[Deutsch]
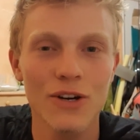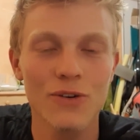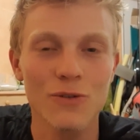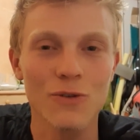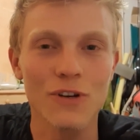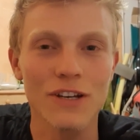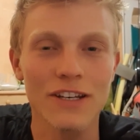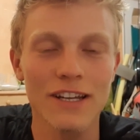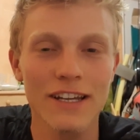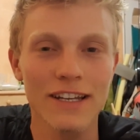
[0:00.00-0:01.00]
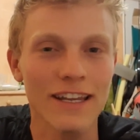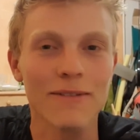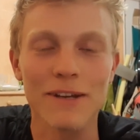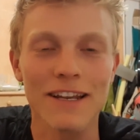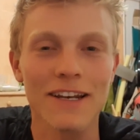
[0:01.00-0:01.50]
Und die hat
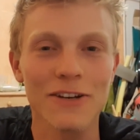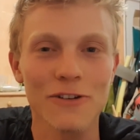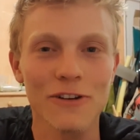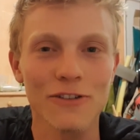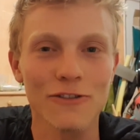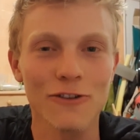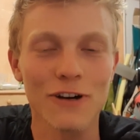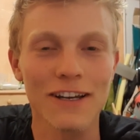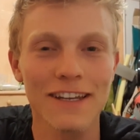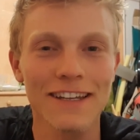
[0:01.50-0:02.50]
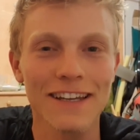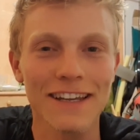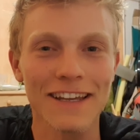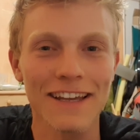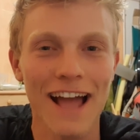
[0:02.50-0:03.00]
mich dann natürlich sofort äh,